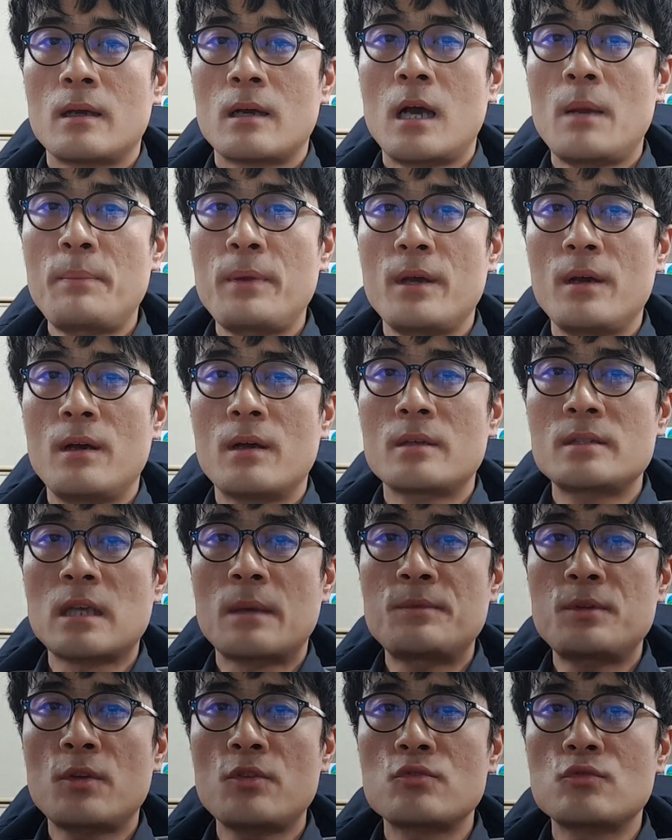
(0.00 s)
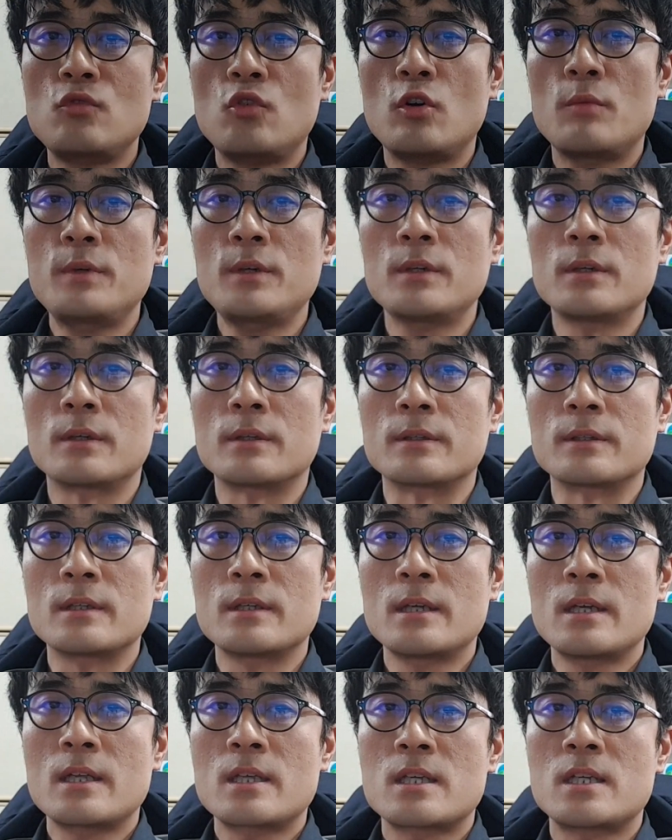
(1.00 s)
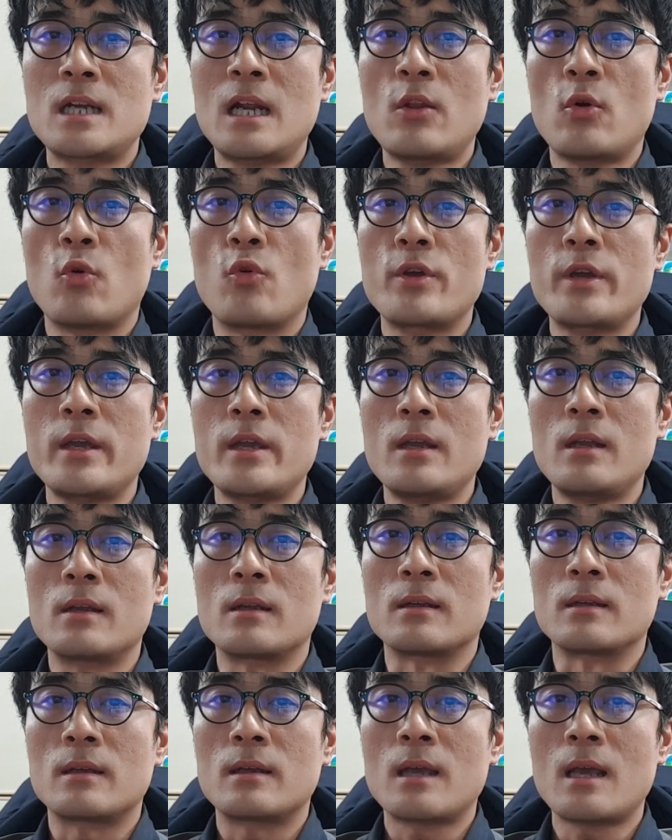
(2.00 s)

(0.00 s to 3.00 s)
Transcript: 한편 삼성중공업은 지난 5일